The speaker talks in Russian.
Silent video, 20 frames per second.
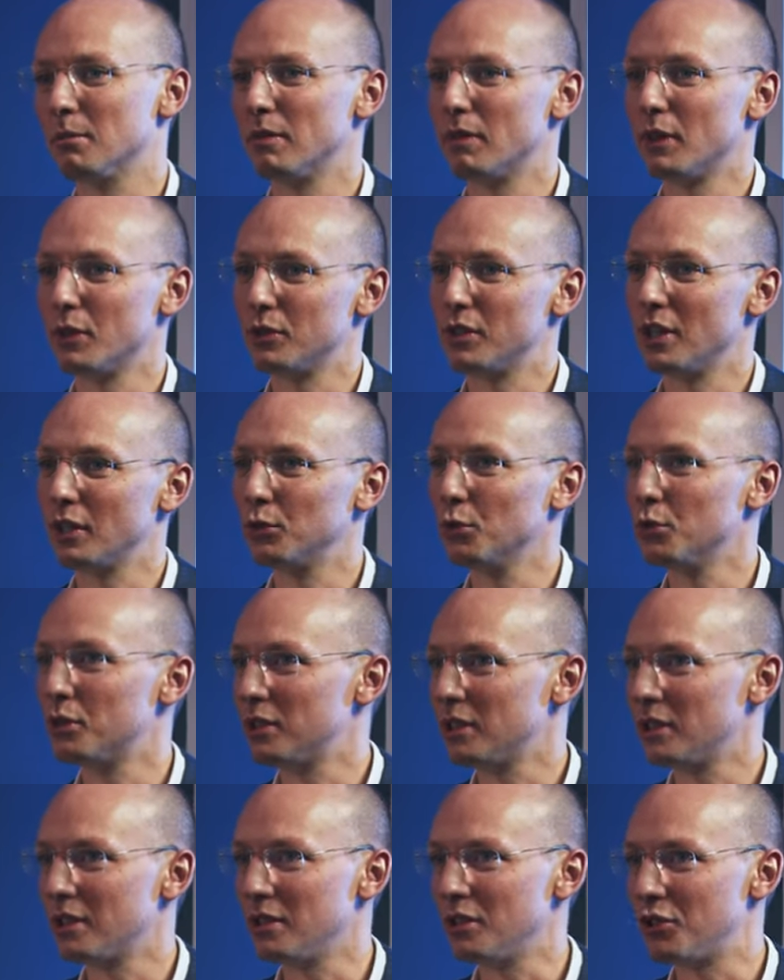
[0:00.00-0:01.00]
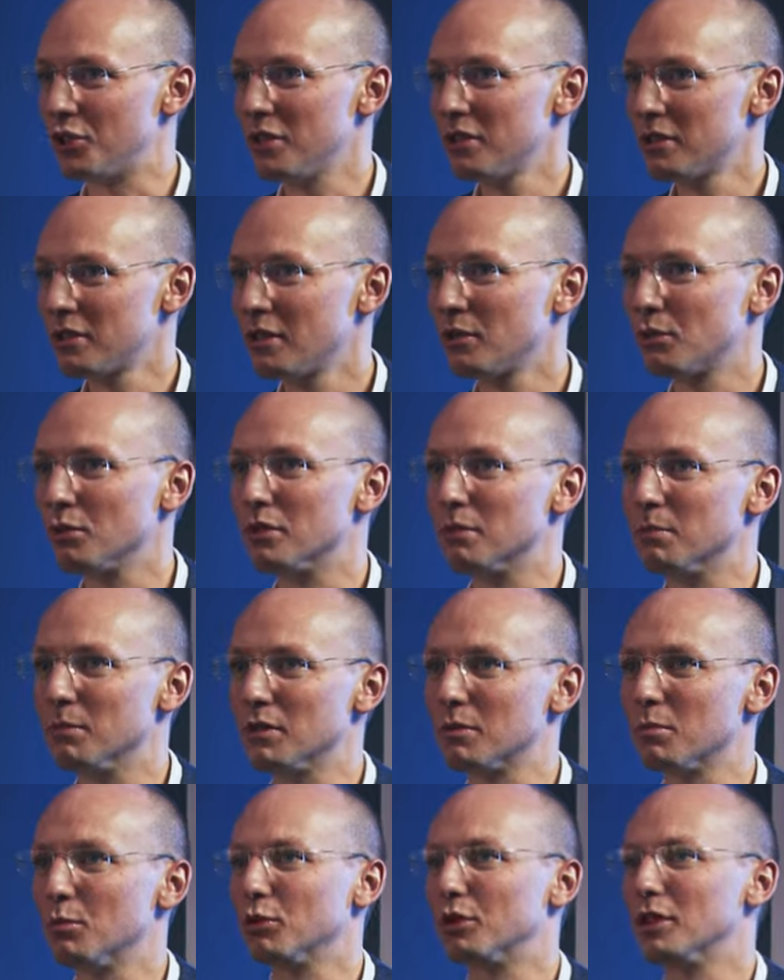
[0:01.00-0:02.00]
бывают диагностики и чистки, то есть
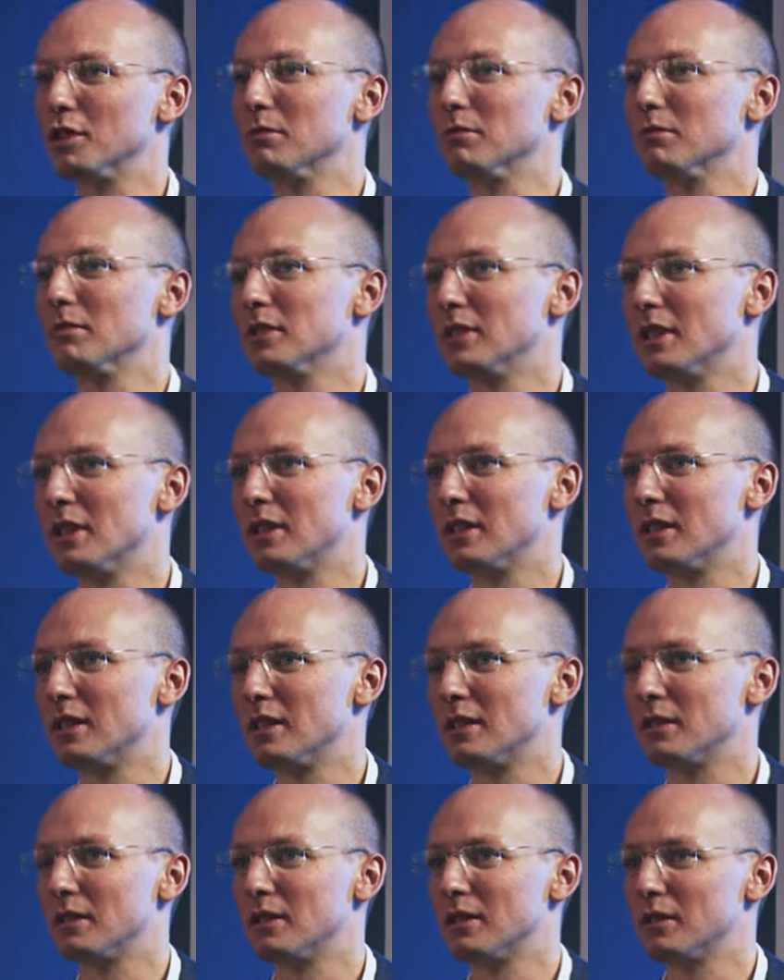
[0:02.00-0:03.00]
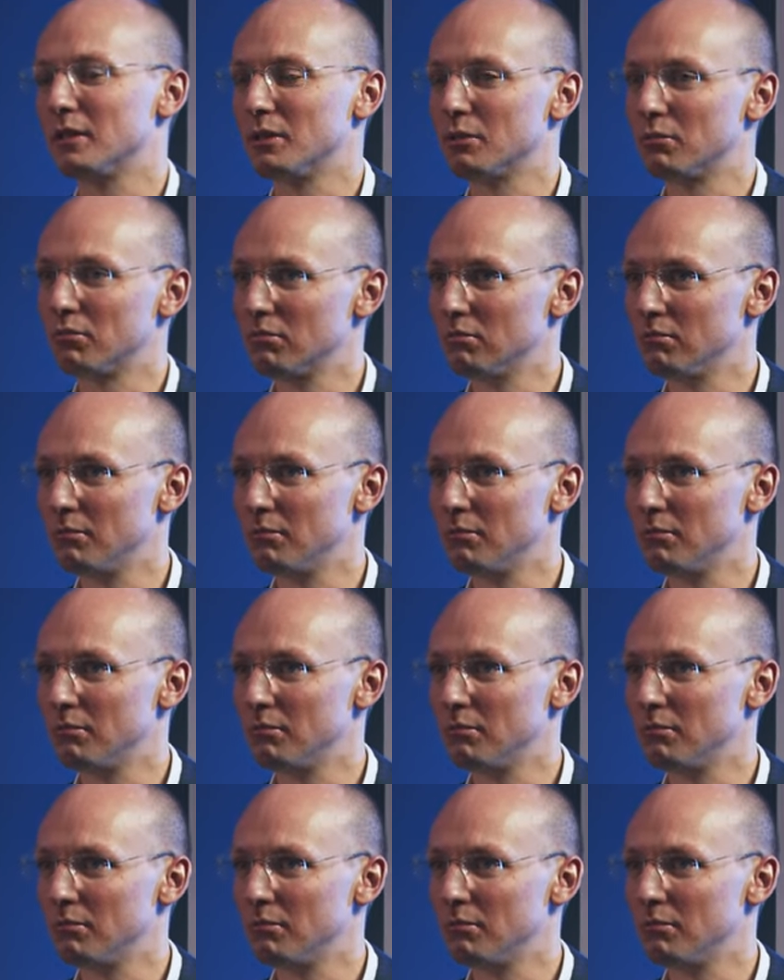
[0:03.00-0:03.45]
мы смотрим на э,